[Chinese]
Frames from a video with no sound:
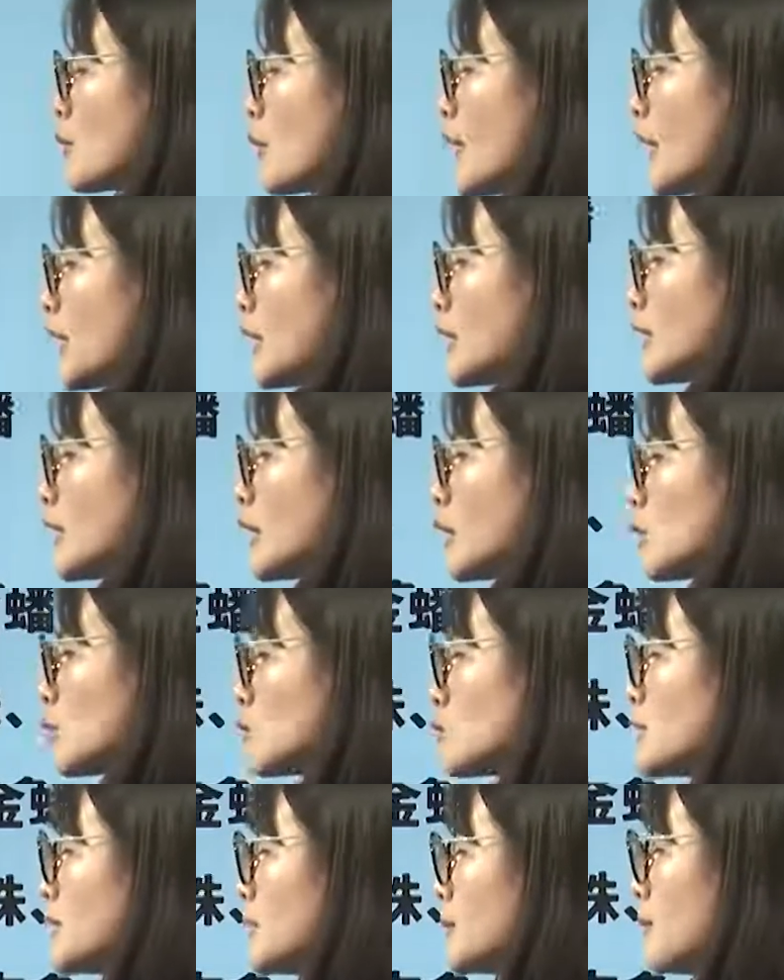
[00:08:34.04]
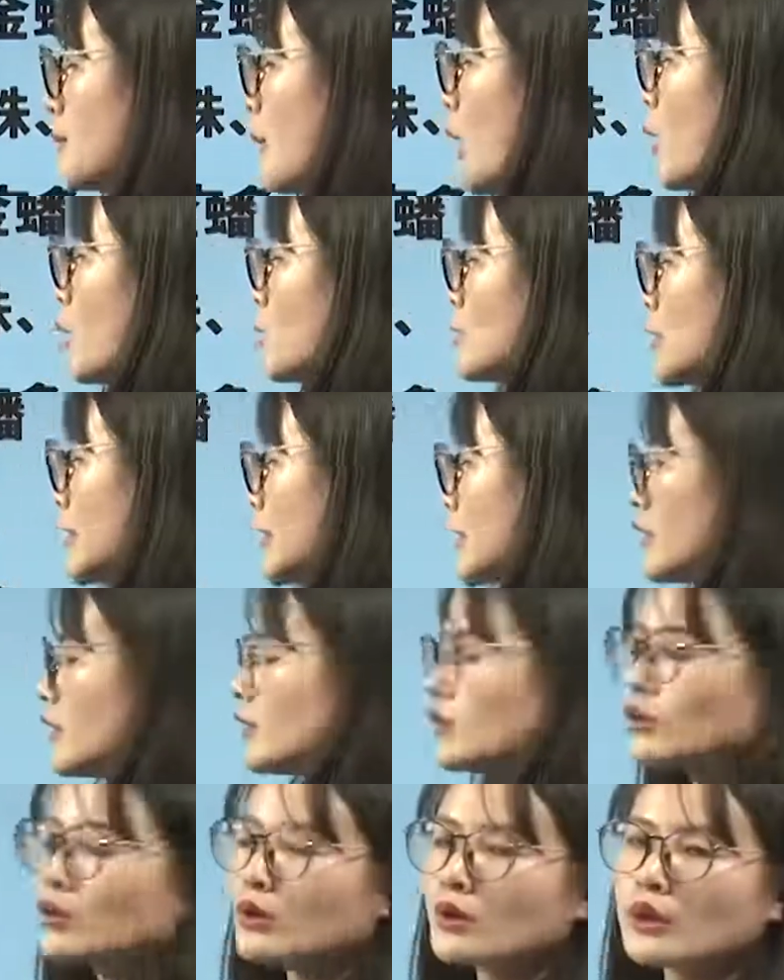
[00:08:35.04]
圆鎏金宝顶，
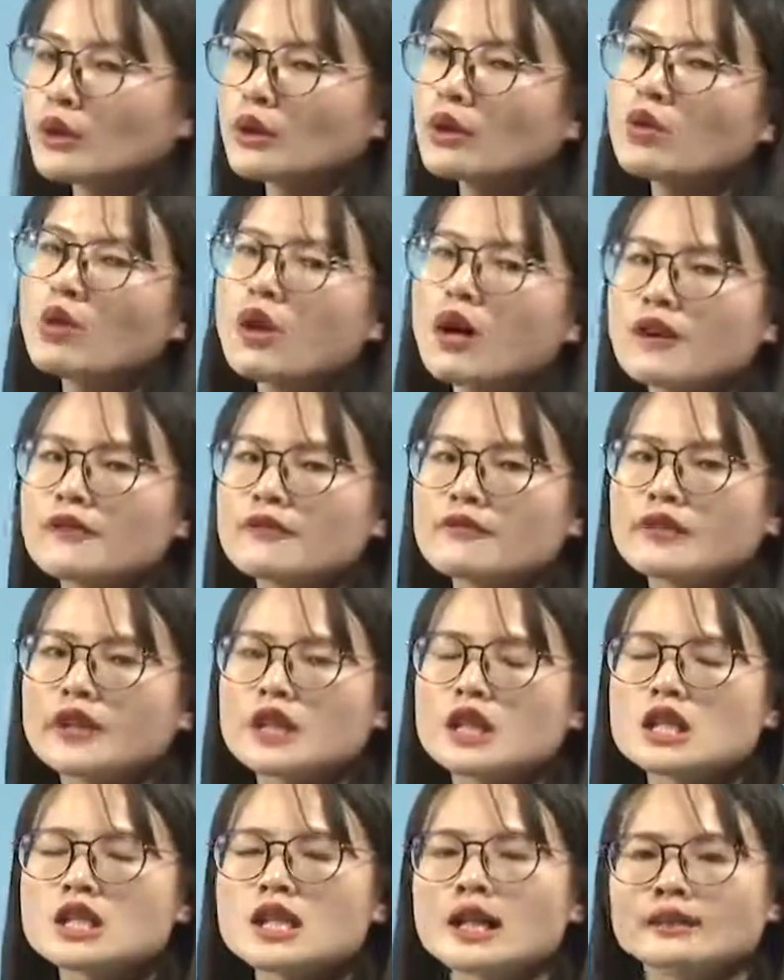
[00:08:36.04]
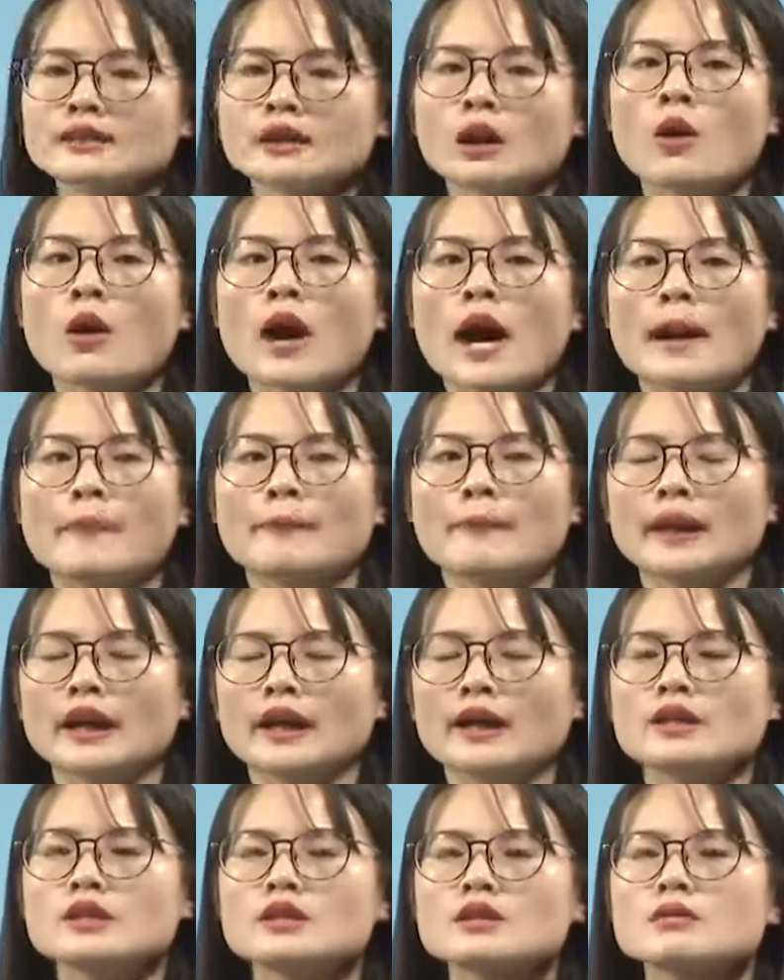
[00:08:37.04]
轮廓非常的华
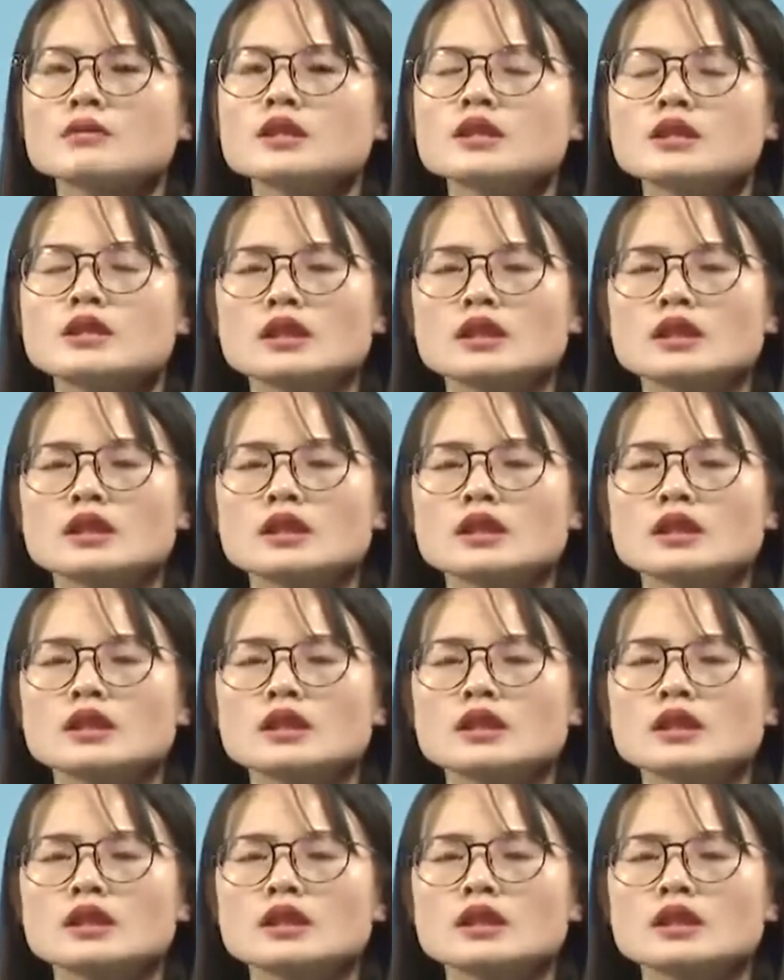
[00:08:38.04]
美，是不是？